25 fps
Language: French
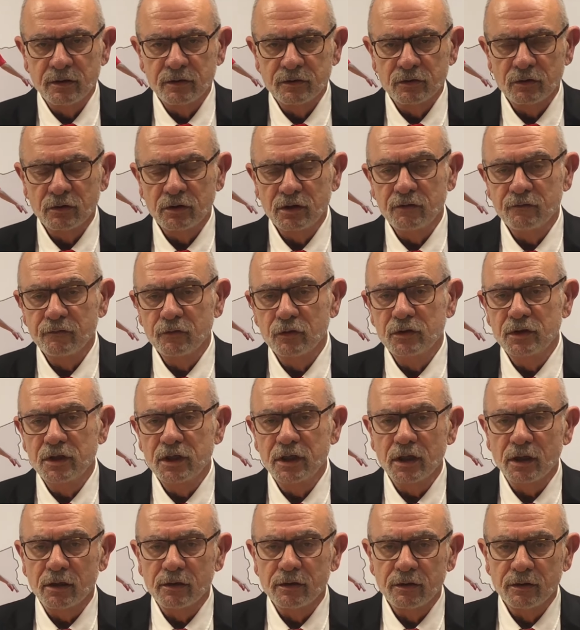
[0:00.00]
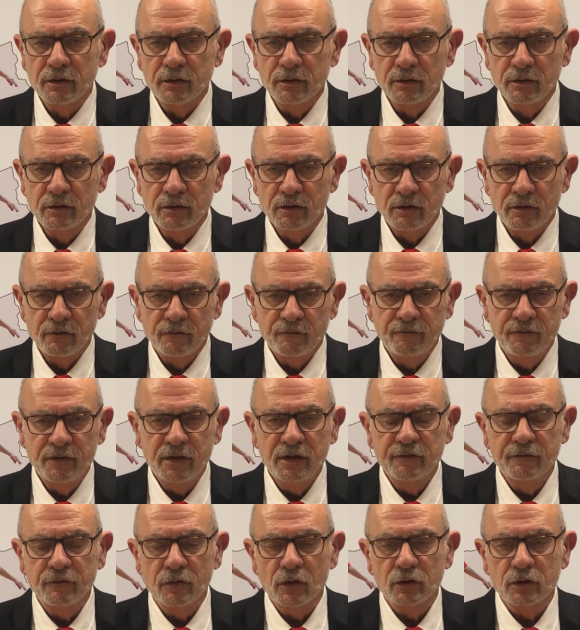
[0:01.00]
ce qui veut dire
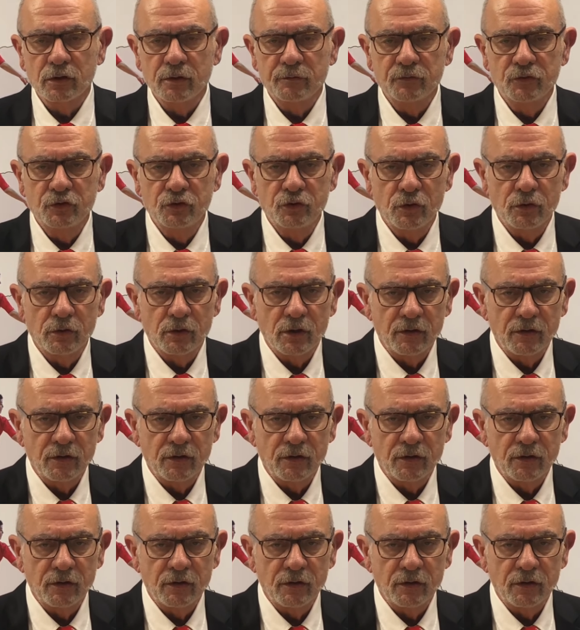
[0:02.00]
vivre comme Dieu